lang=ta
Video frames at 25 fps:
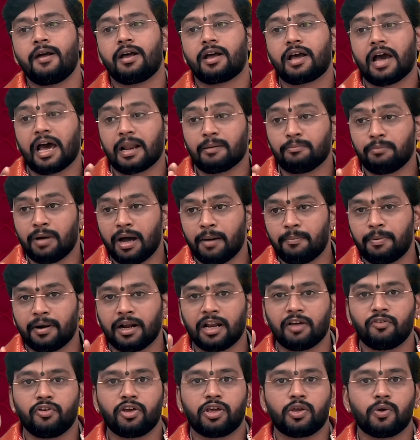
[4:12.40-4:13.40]
கர்மா
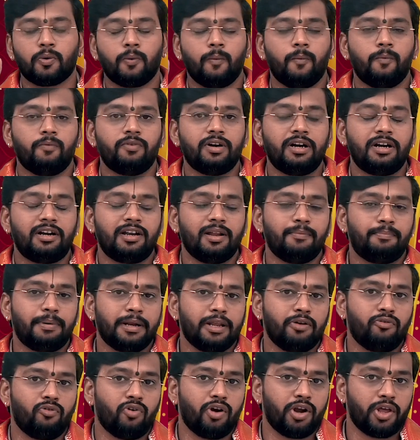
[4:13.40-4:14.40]
பண்ண வைக்கும் வீட்டில்
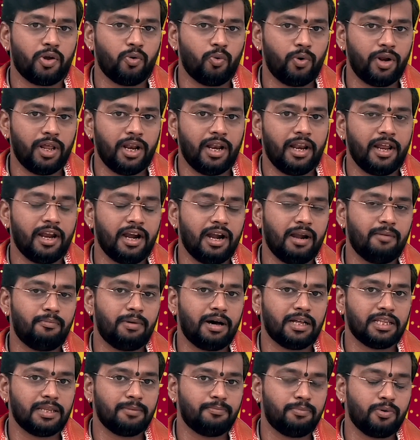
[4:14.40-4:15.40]
பெரியவங்களுடைய உடல்நிலைகள்
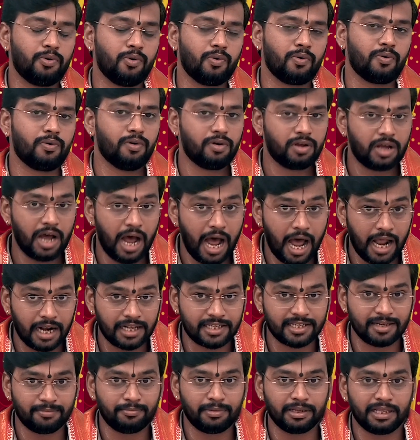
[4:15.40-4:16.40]
பாதிப்பு கொடுக்கும் கால்
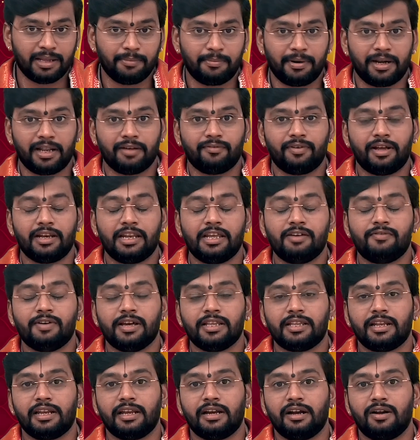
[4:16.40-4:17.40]
சம்பந்தப்பட்ட வலி
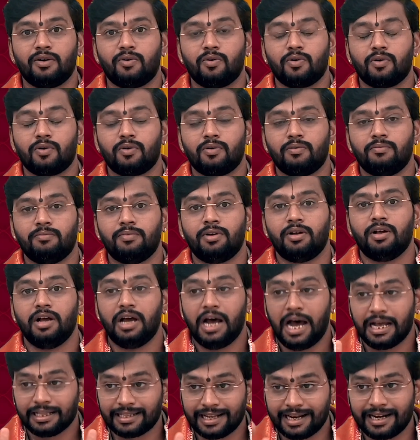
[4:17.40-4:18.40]
வேதனைகள் கொடுக்கும்
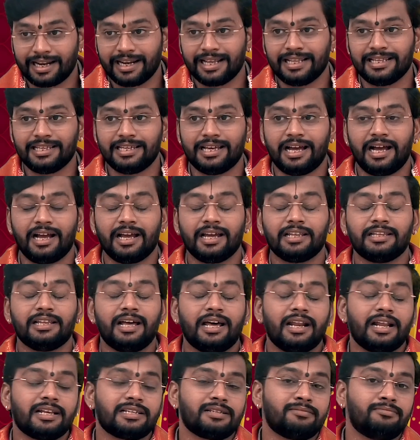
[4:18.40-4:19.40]
அதன் ரீதியாக
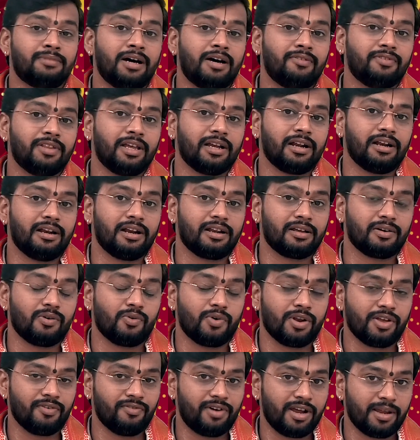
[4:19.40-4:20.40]
ஏதாவது அசம்பாவிதங்கள்
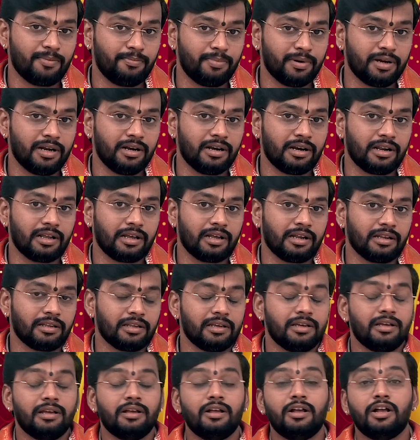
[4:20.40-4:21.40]
நடக்கக்கூடிய வாய்ப்புகள் இருக்கிறது
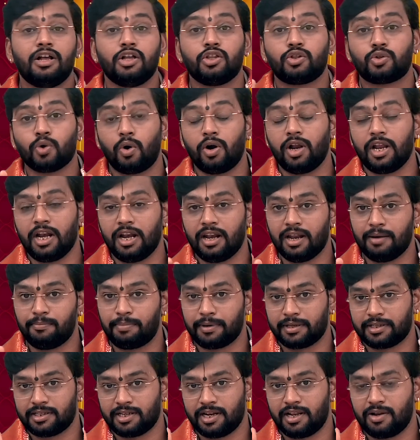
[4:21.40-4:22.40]
தொழிலில்
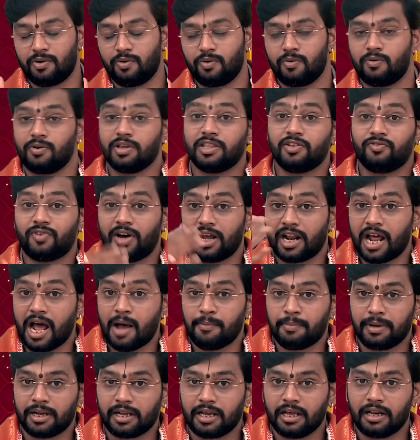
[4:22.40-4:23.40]
பிரச்சனை கொடுக்கும் இது
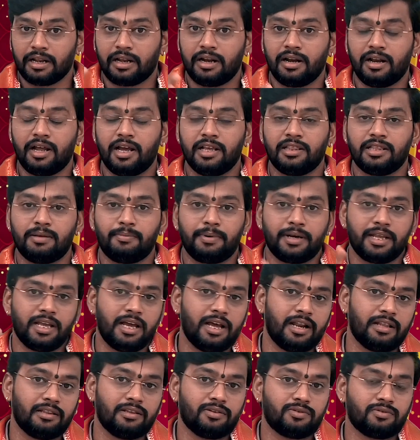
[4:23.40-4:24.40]
வராமல் இருக்கிறதுக்கு நான் இந்த
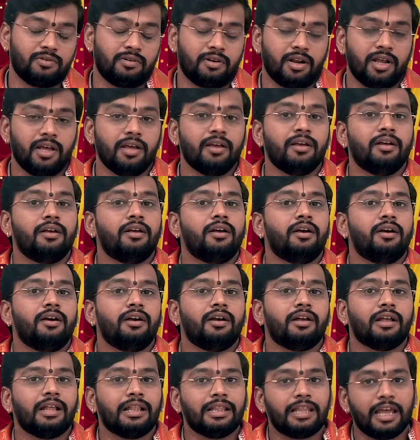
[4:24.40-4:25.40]
பரிகாரத்தை சொல்கிறேன்
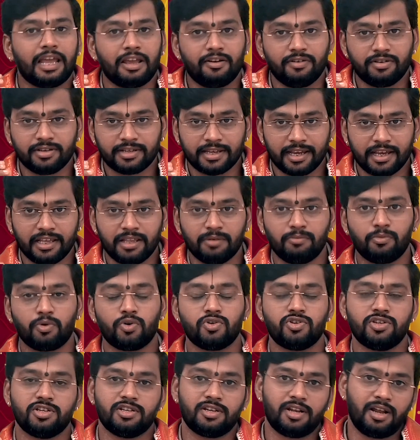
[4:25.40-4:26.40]
தயவு செய்து
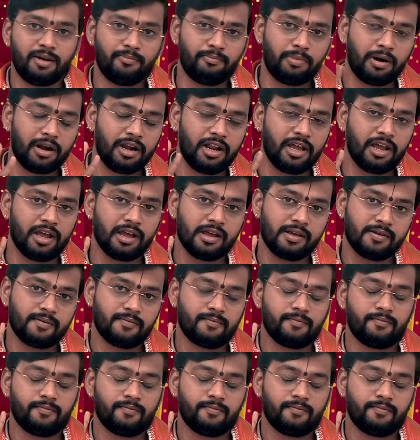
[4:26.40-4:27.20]
முடிஞ்சதுன்னா பண்ணுங்கள்